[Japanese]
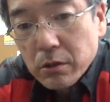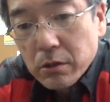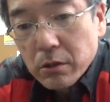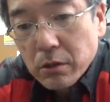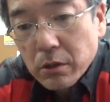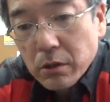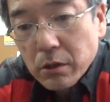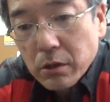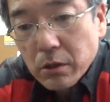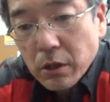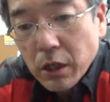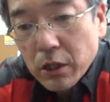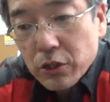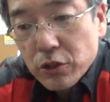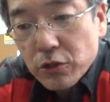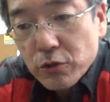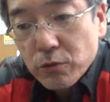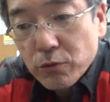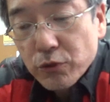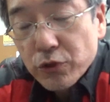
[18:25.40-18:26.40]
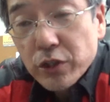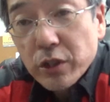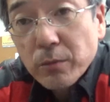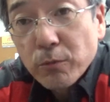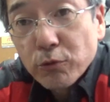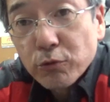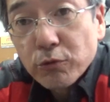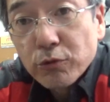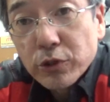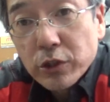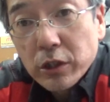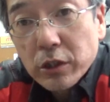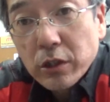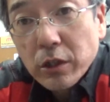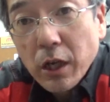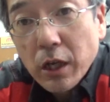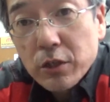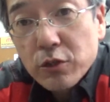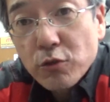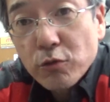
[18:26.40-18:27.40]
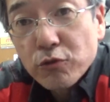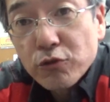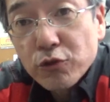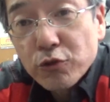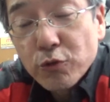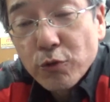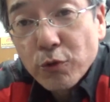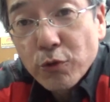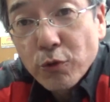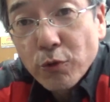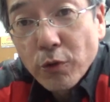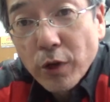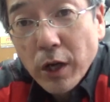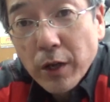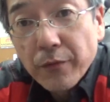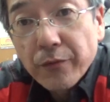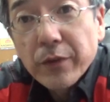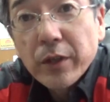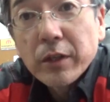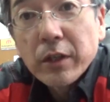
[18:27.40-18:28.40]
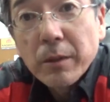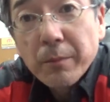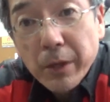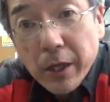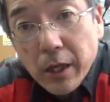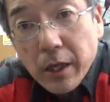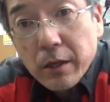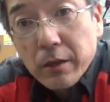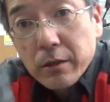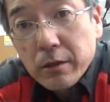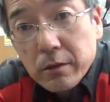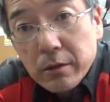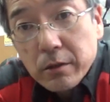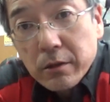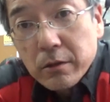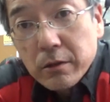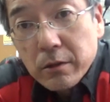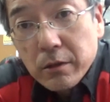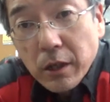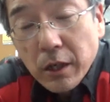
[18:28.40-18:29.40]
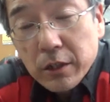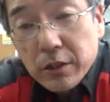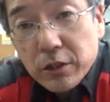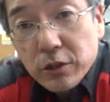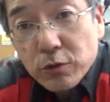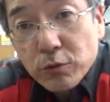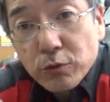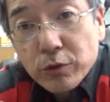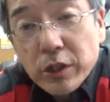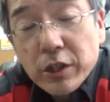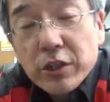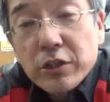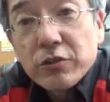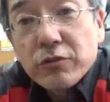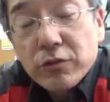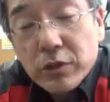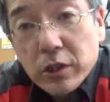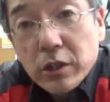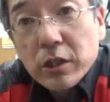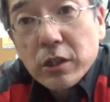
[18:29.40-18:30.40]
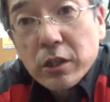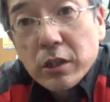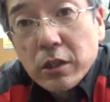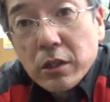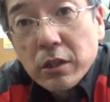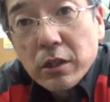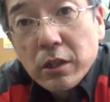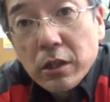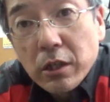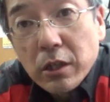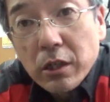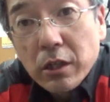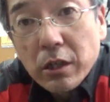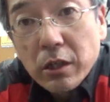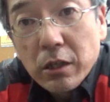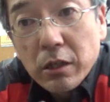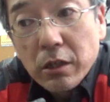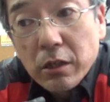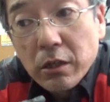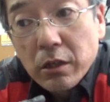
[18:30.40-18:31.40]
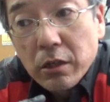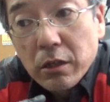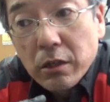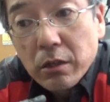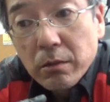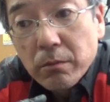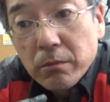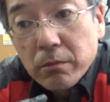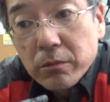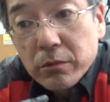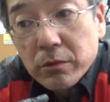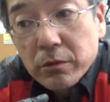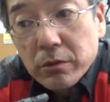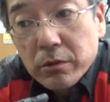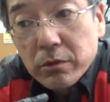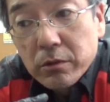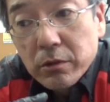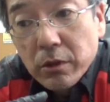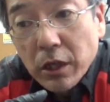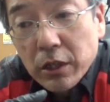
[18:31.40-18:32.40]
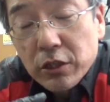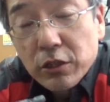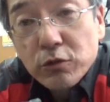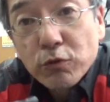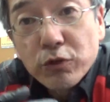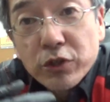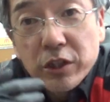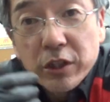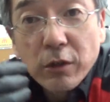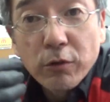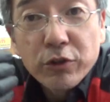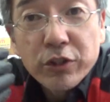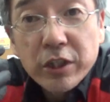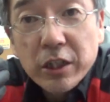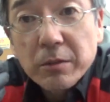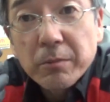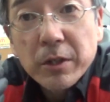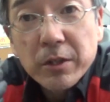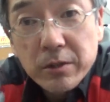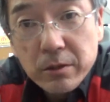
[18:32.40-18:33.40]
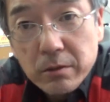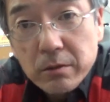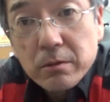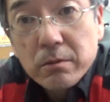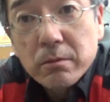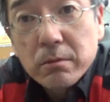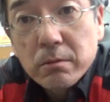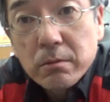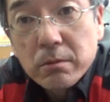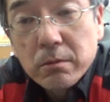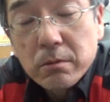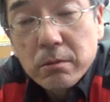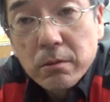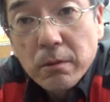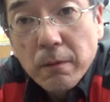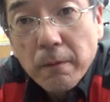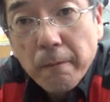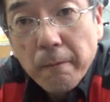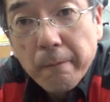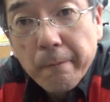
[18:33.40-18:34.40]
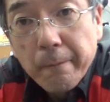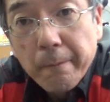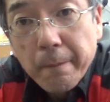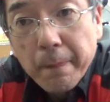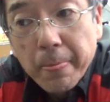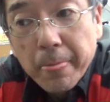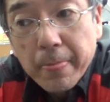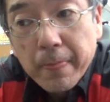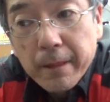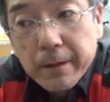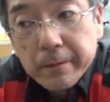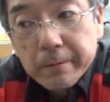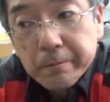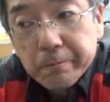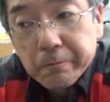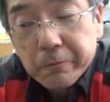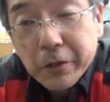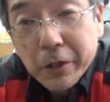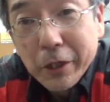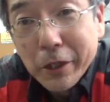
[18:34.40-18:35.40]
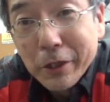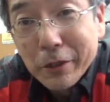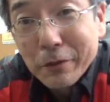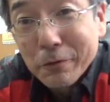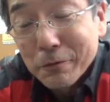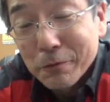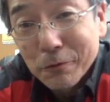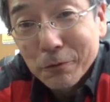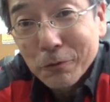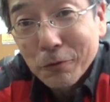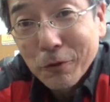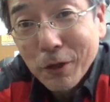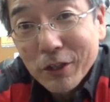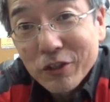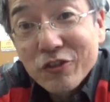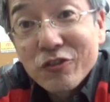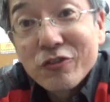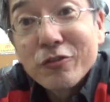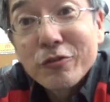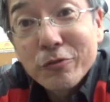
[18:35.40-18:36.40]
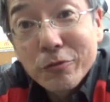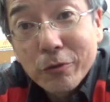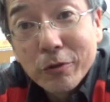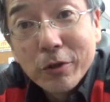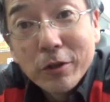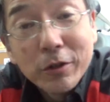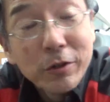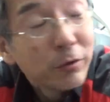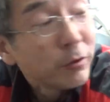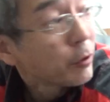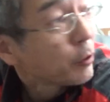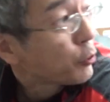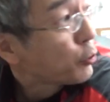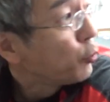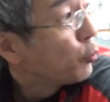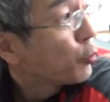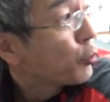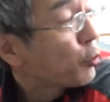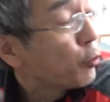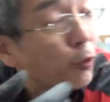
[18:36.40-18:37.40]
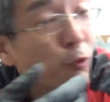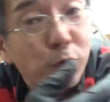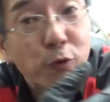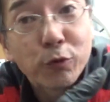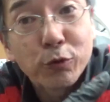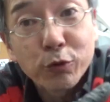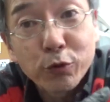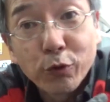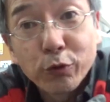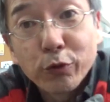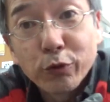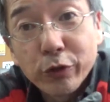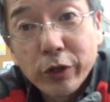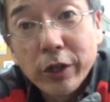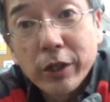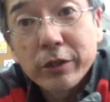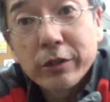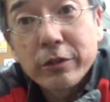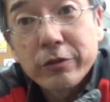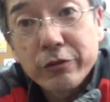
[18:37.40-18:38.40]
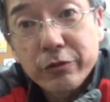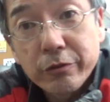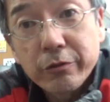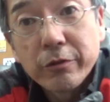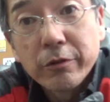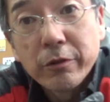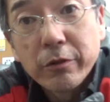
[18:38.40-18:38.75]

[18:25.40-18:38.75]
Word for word: えー、発送したものに破損状況があったため発送できずに、えー、発送し直していますっていうことらしいんですよだから今日今日今日の予定になってるんですよ